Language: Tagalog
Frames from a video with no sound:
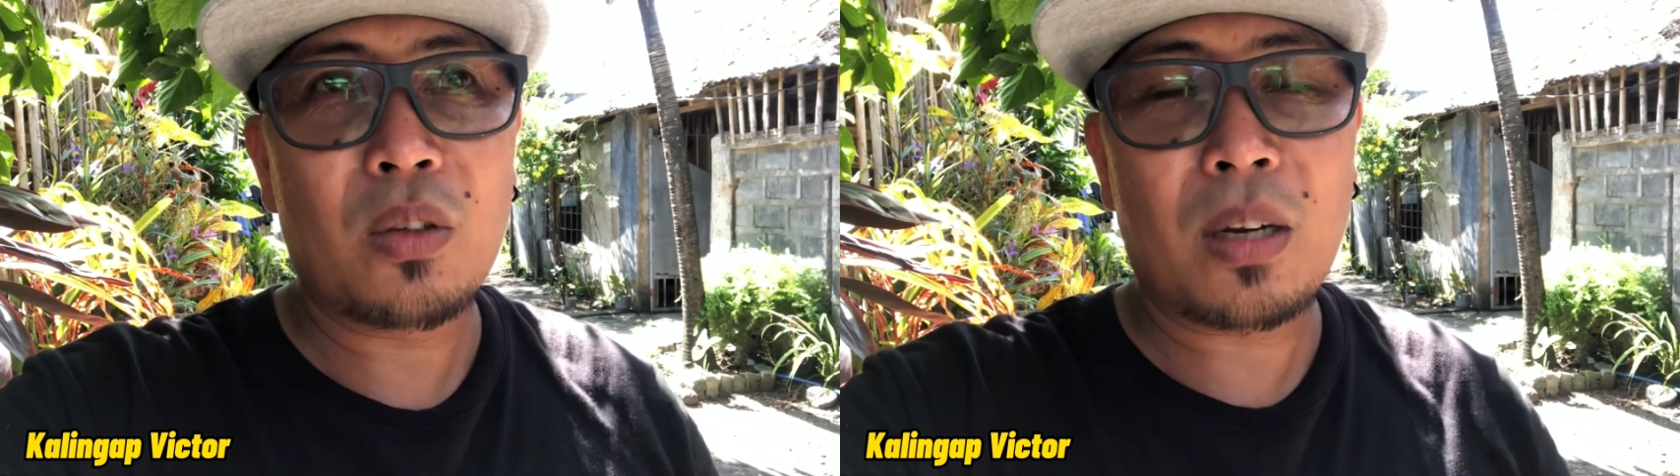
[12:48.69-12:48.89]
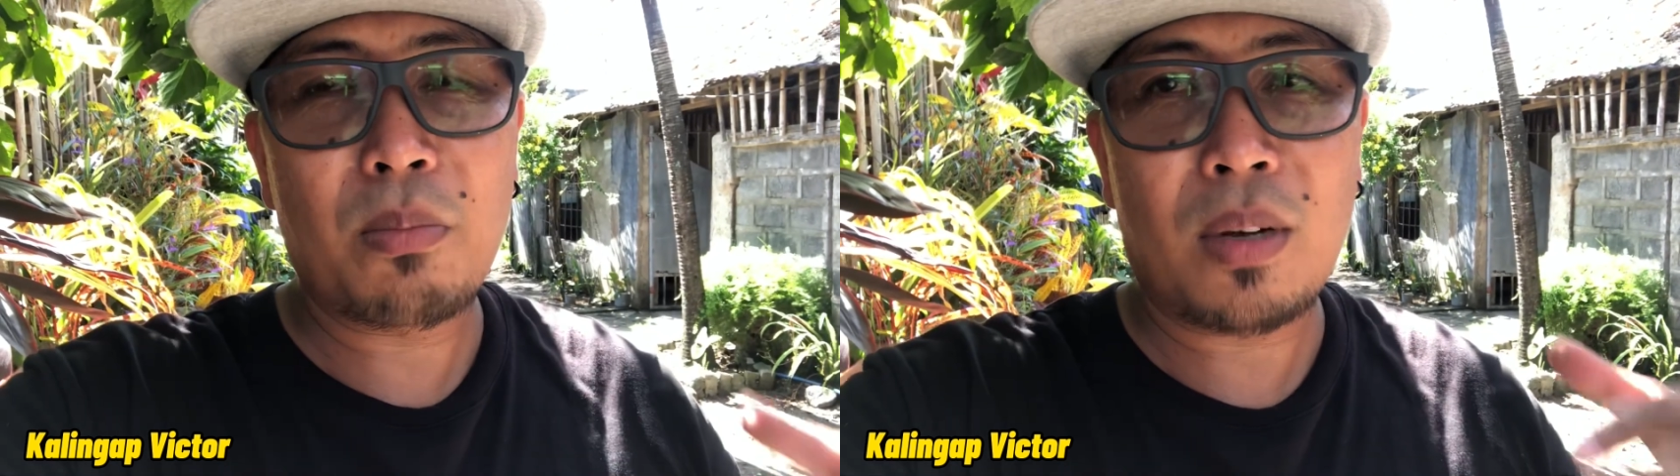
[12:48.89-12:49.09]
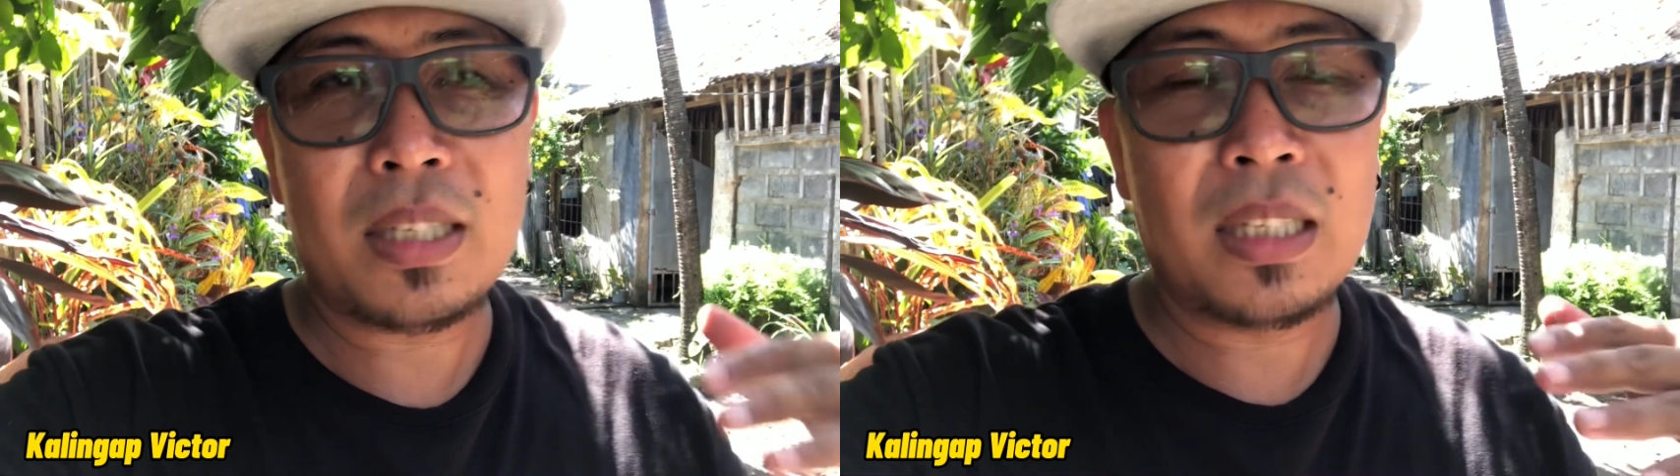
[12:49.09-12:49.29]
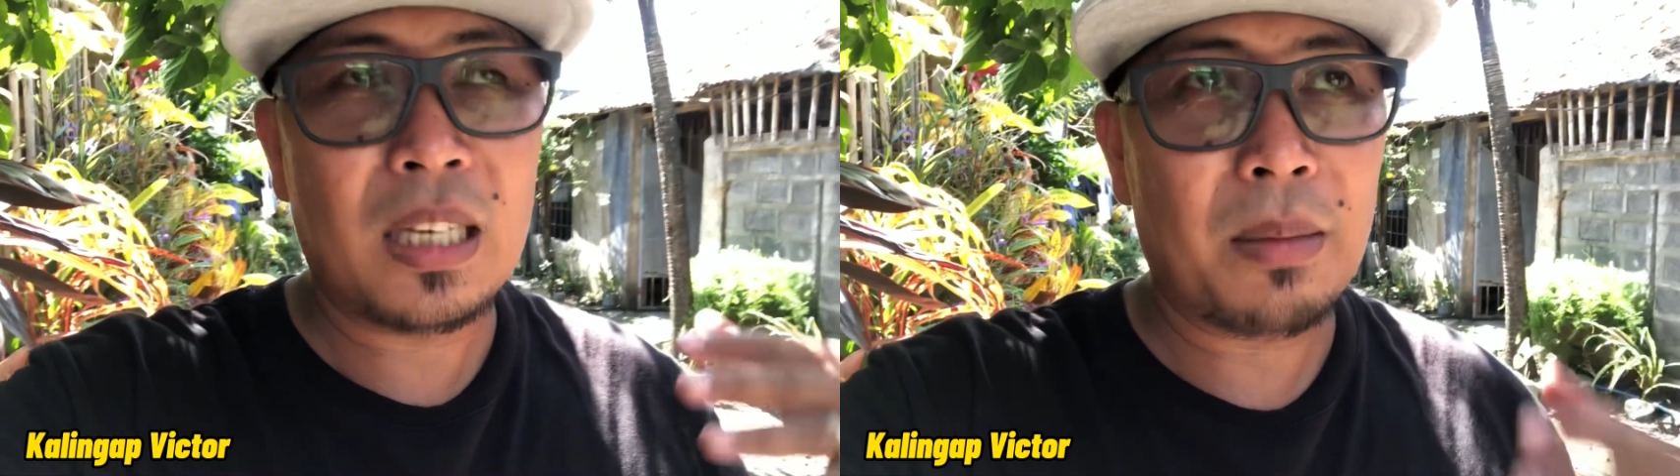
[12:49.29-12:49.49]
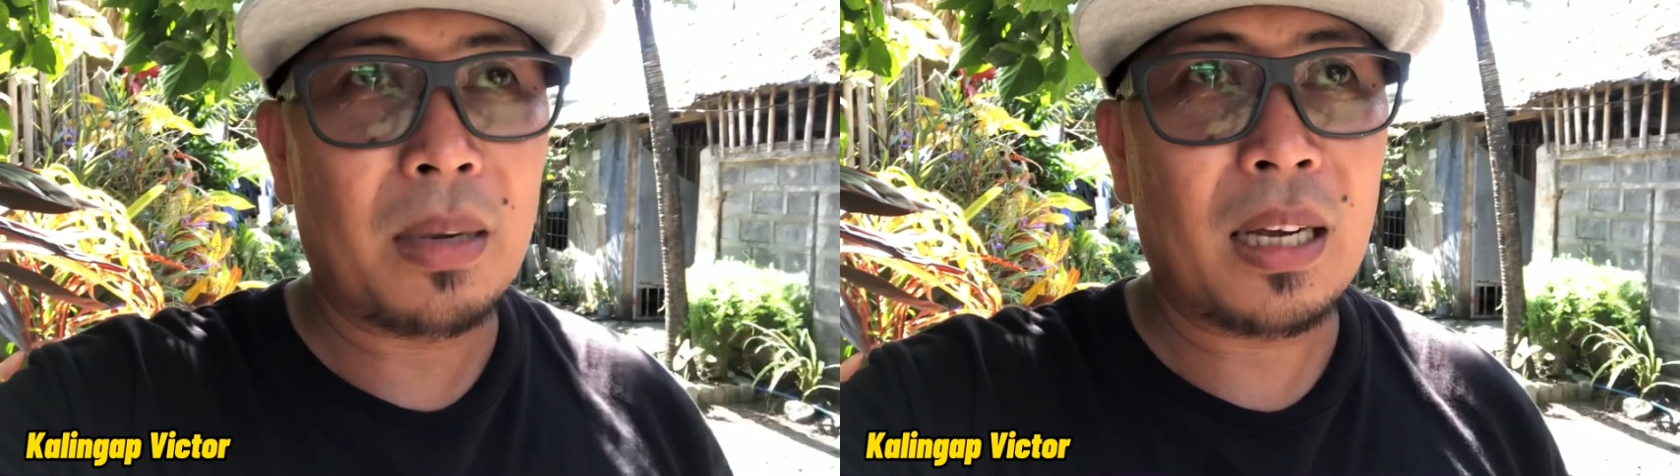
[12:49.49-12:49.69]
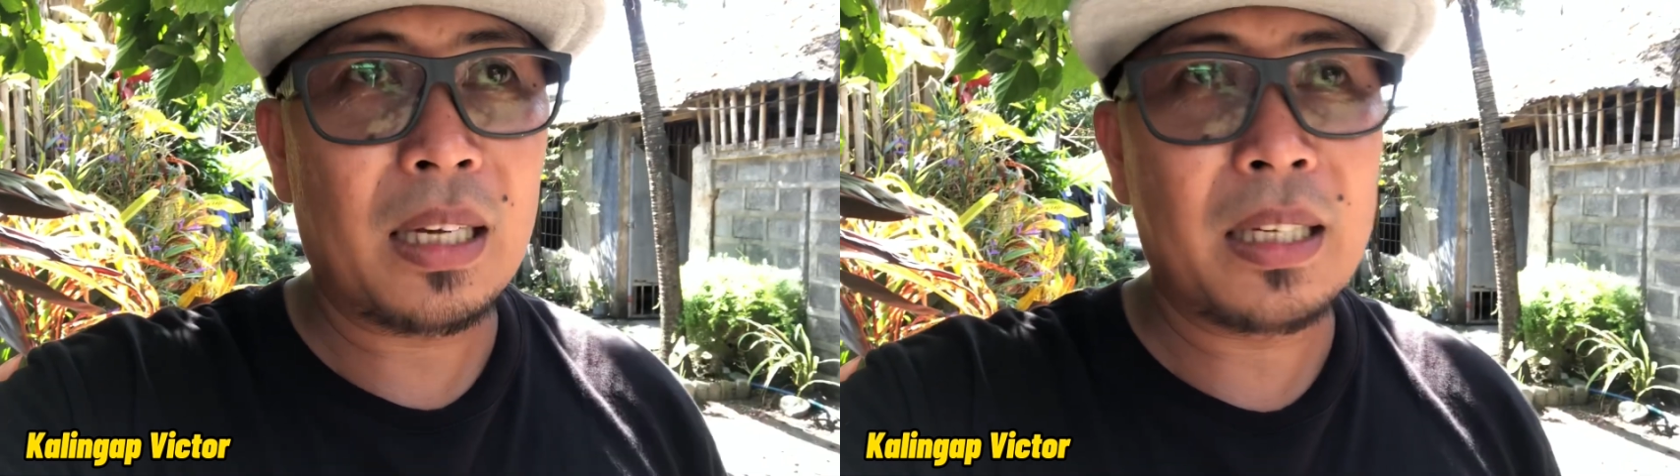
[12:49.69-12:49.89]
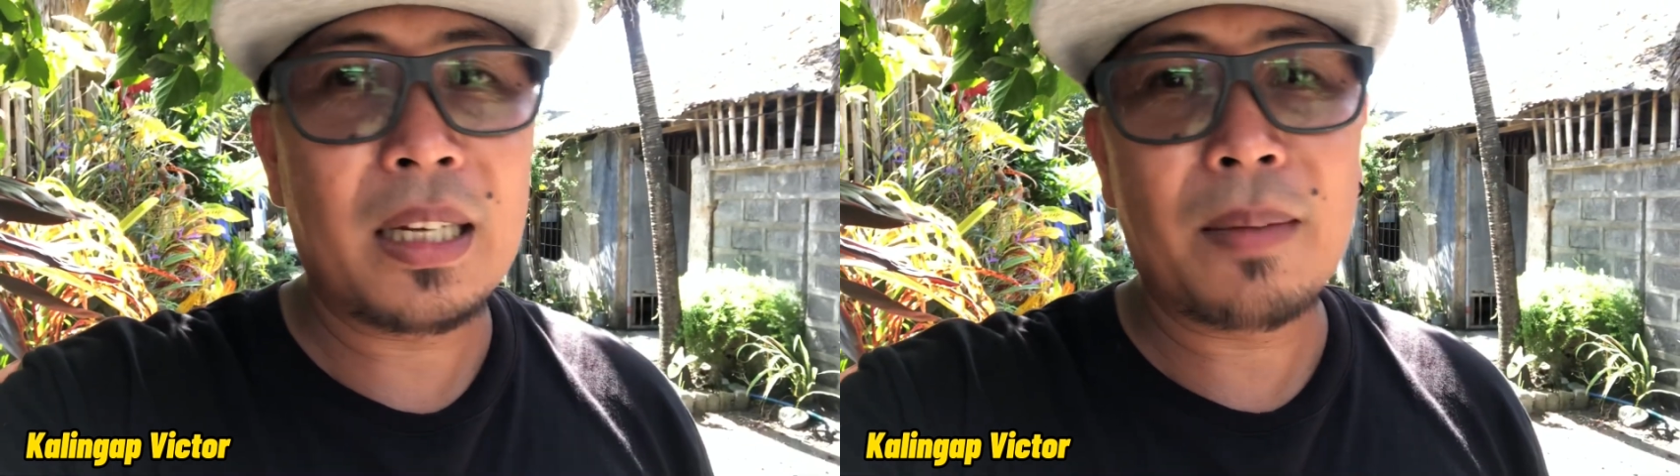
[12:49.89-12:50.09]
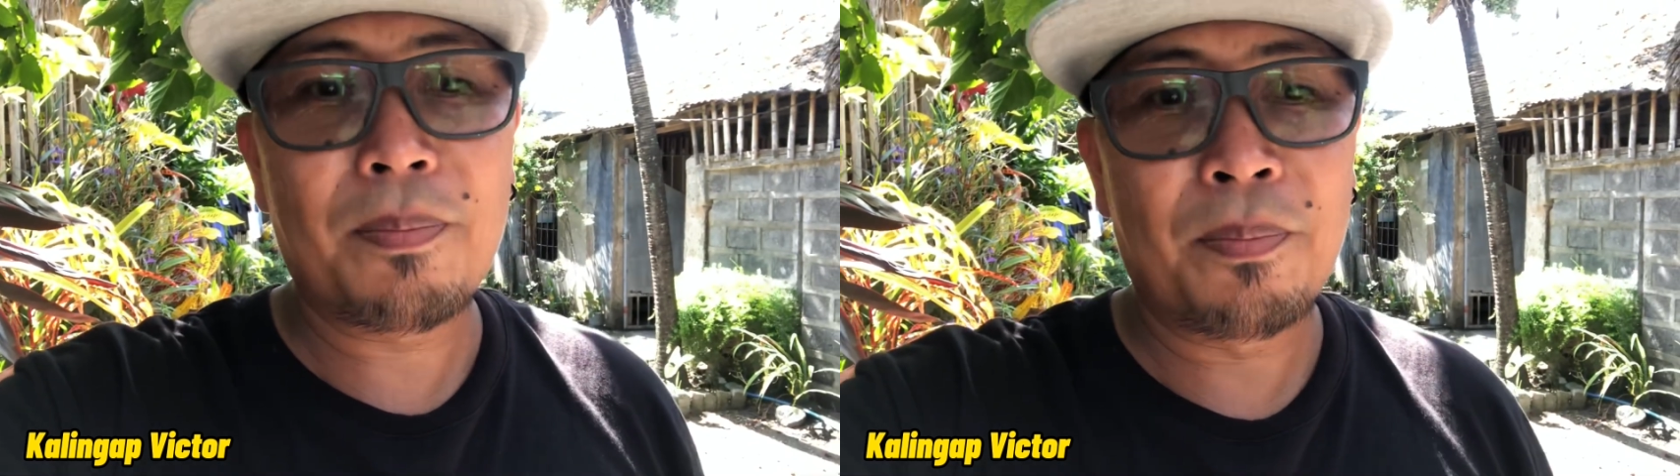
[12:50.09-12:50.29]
yung advocacy nila mga kalingap